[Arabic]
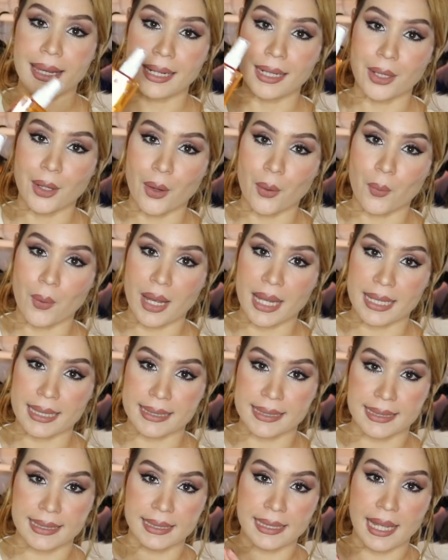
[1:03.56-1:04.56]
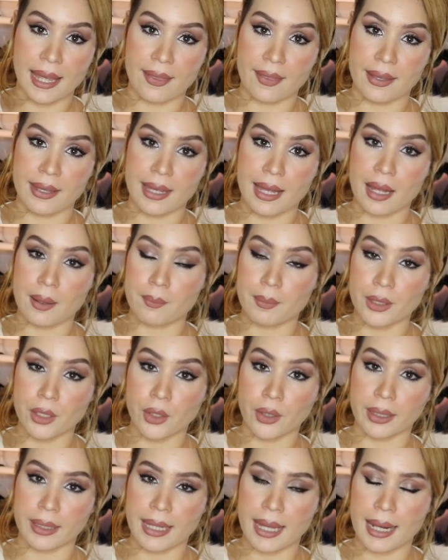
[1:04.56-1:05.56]
اللي هو الزيت هذايا من
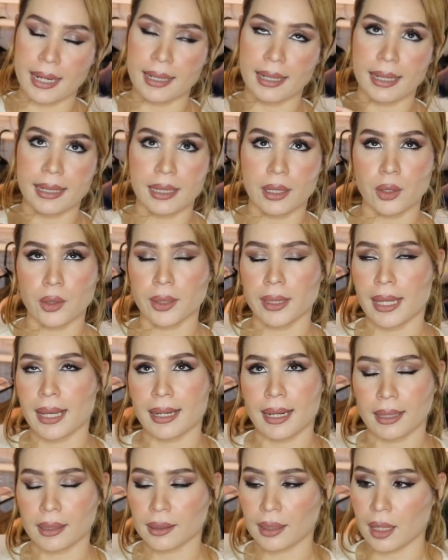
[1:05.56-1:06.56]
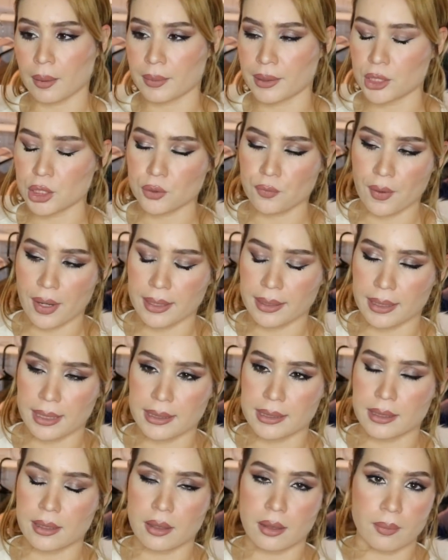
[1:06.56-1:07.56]
لوريال انا لوريال الحقيقه مانيش فان
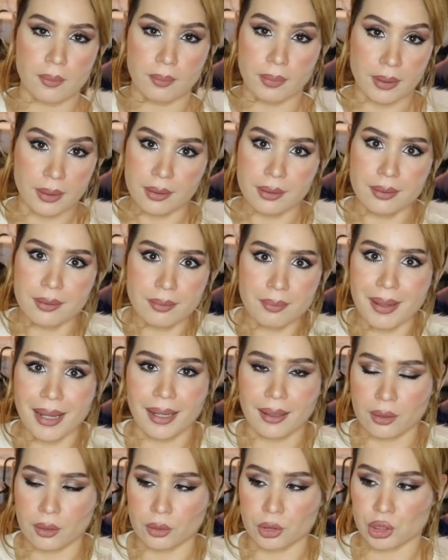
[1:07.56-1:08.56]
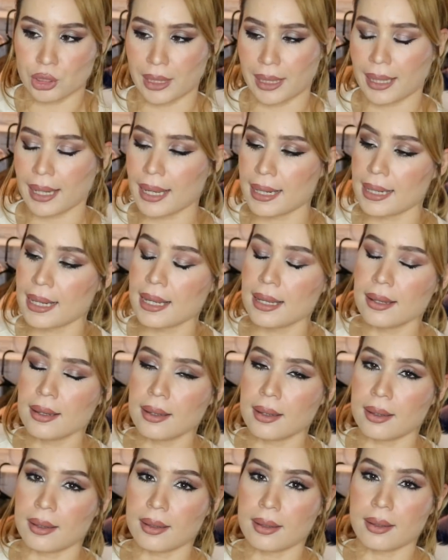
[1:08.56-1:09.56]
ياسر بالمارك ان جينيرال
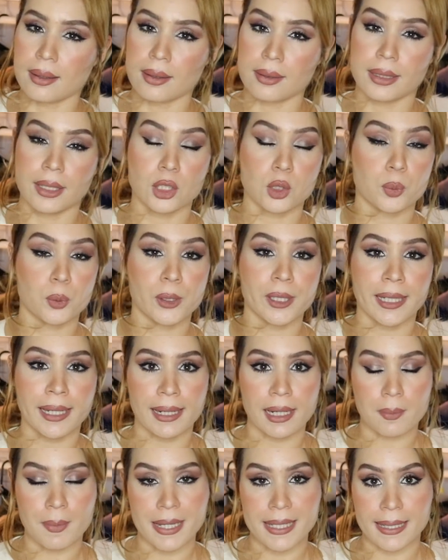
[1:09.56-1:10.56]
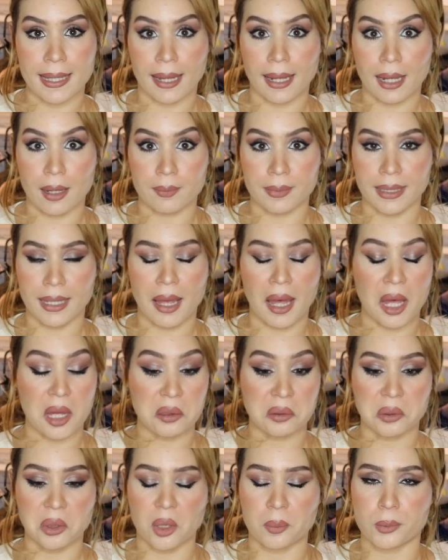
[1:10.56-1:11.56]
أه يعجبوني كل ماسكارا
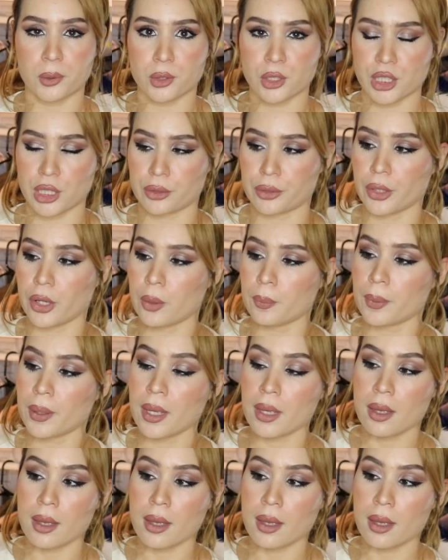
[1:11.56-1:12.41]
نتاعها توب دو شي توب